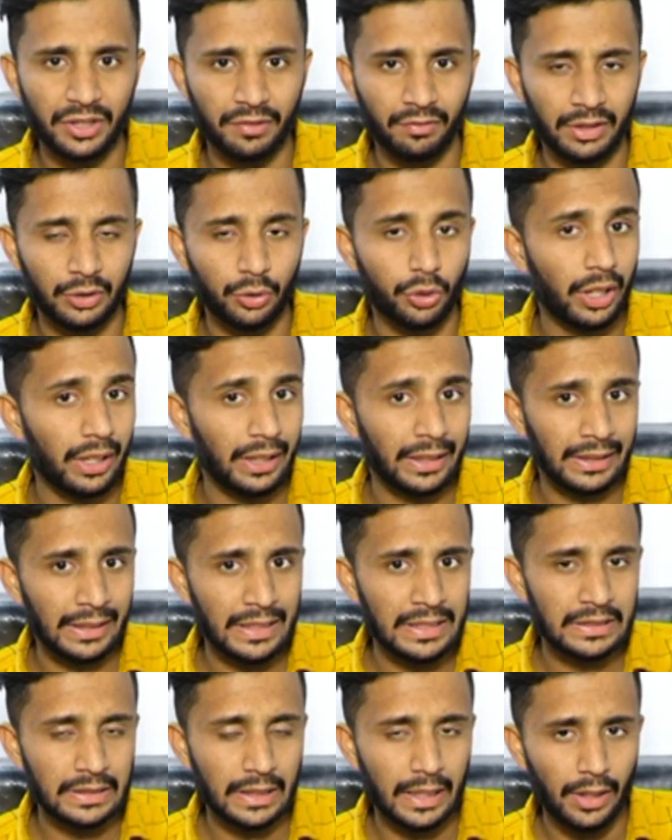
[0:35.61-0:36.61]
जनवरी
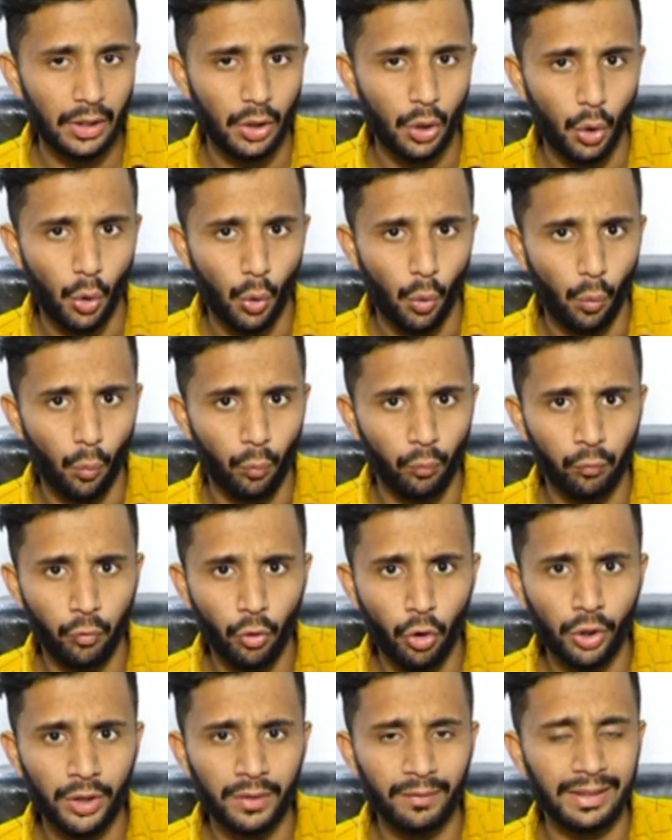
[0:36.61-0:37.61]
2021 से
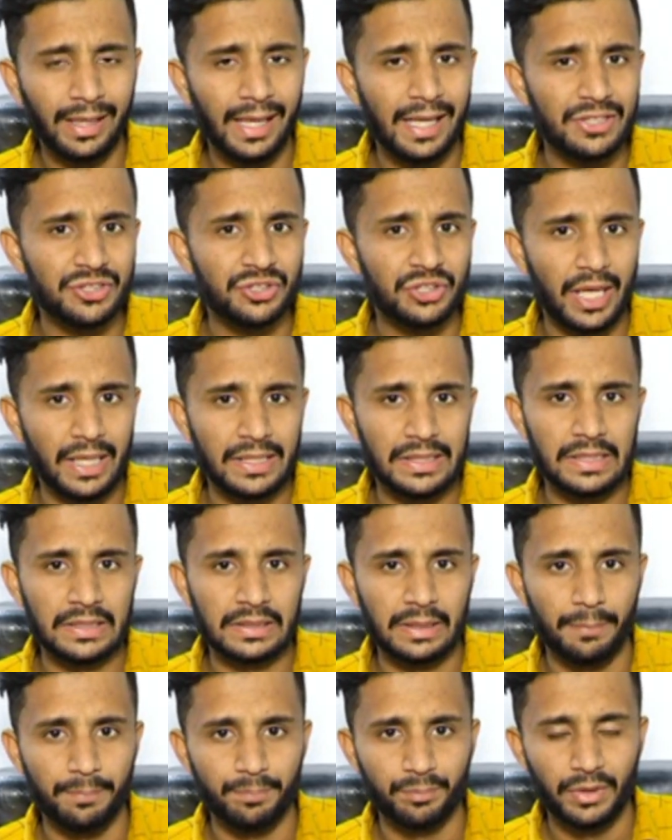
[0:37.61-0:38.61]
वो होने वाला है चेक
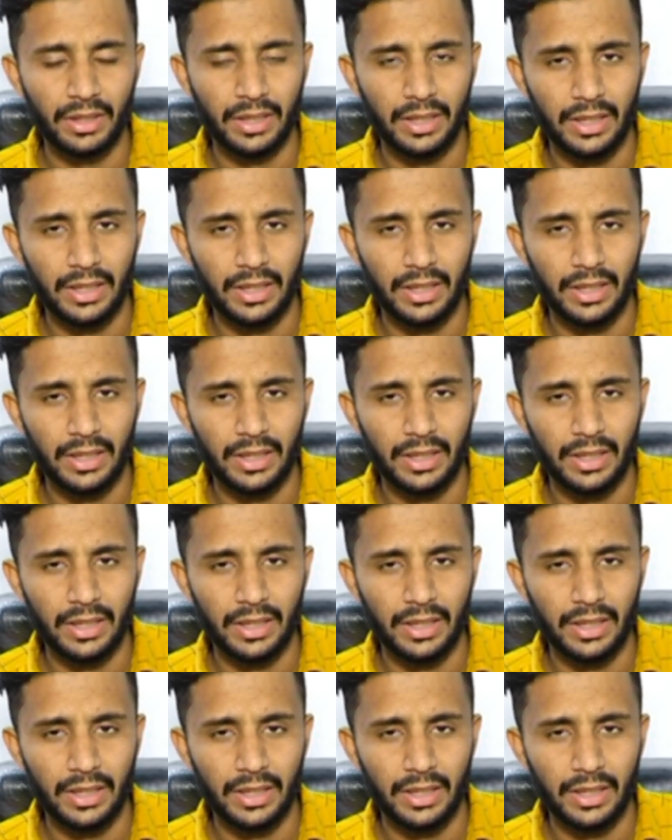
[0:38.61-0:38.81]
सिस्टम